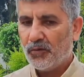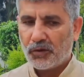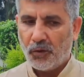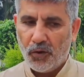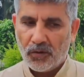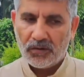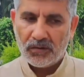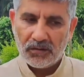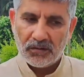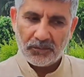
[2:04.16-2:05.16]
उसको
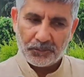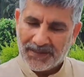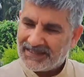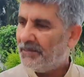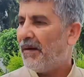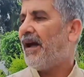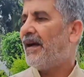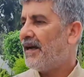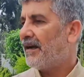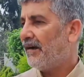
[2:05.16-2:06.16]
पेशी पर
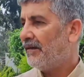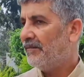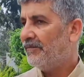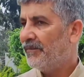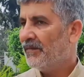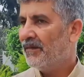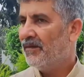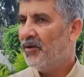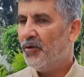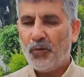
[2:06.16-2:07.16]
लाया जा रहा
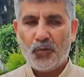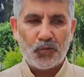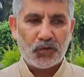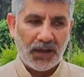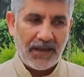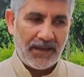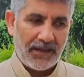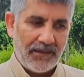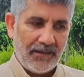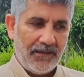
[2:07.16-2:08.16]
उसे
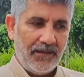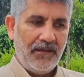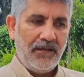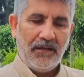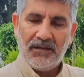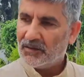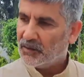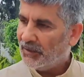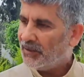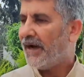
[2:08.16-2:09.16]

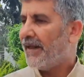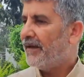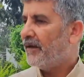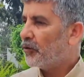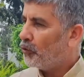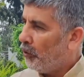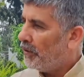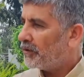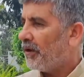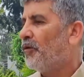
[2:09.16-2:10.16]
दिन दाड़े
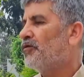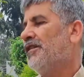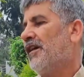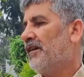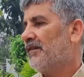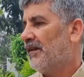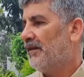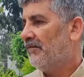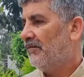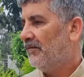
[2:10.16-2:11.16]
गोलियों से भून दिया जाता
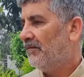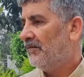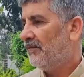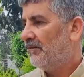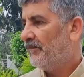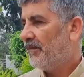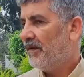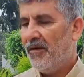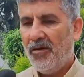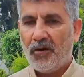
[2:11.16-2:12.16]
है
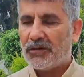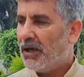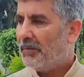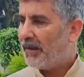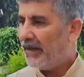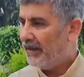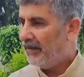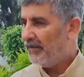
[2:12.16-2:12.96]
और जबकि